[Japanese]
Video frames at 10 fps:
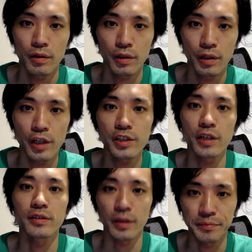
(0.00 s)
けいちゃ
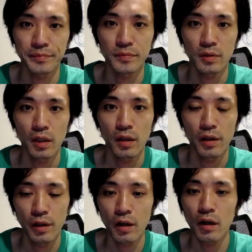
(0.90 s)
んさん、
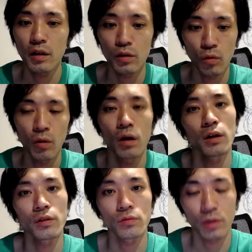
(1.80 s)
えー、アンケートあ
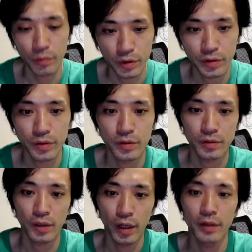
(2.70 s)
りがとうございます。
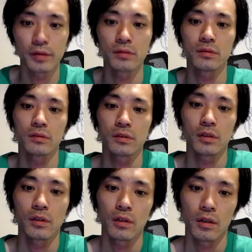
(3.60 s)
はい。
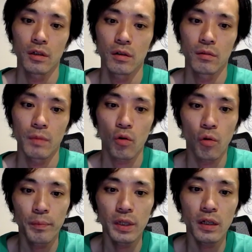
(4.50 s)
まあ、
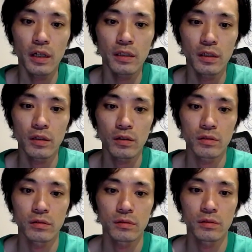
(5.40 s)

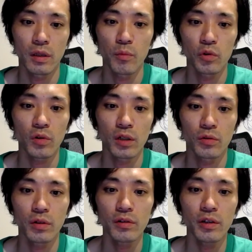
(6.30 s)
コピーライティングってものが
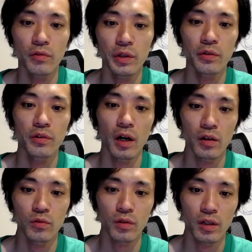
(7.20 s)
どれぐらいの威力があ
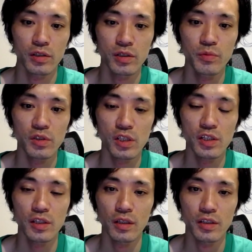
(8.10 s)
るのか自分自
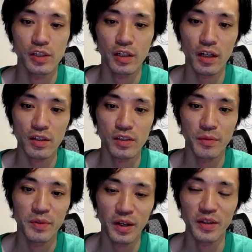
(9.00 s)
身で実感して
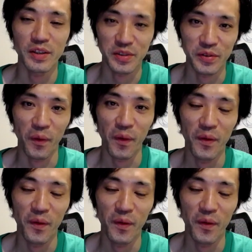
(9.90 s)
みたいですと。